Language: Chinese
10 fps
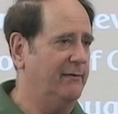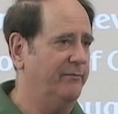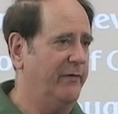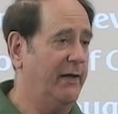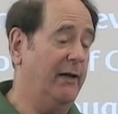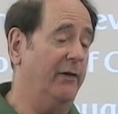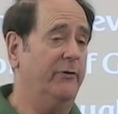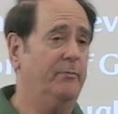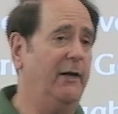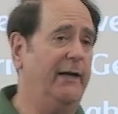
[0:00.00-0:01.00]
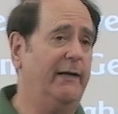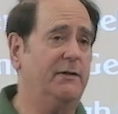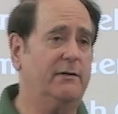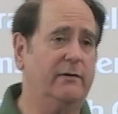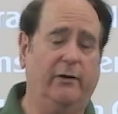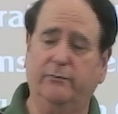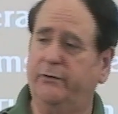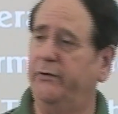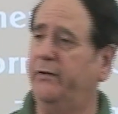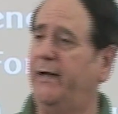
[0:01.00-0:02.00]
其他行星也不
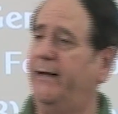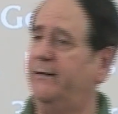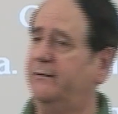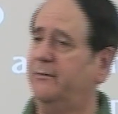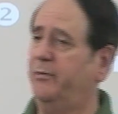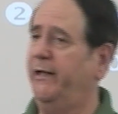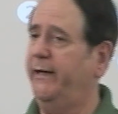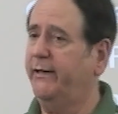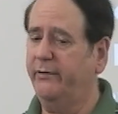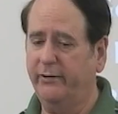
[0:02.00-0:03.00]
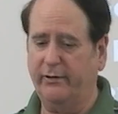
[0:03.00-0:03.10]
会撞向地球。